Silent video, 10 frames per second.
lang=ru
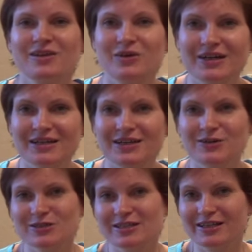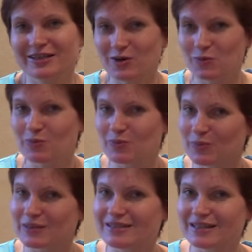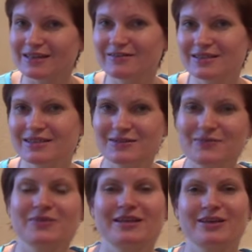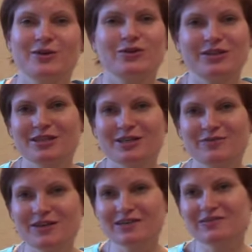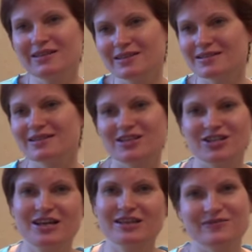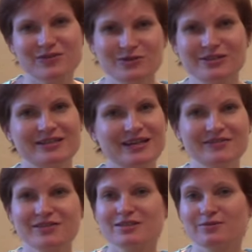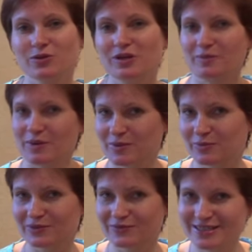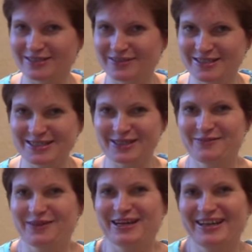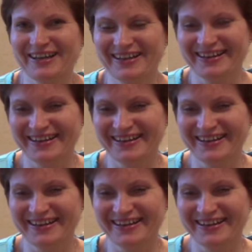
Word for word: Но когда он стал ее массировать, ее это нервировало, раздражало, все не нравилось. В итоге папа был выставлен за дверь.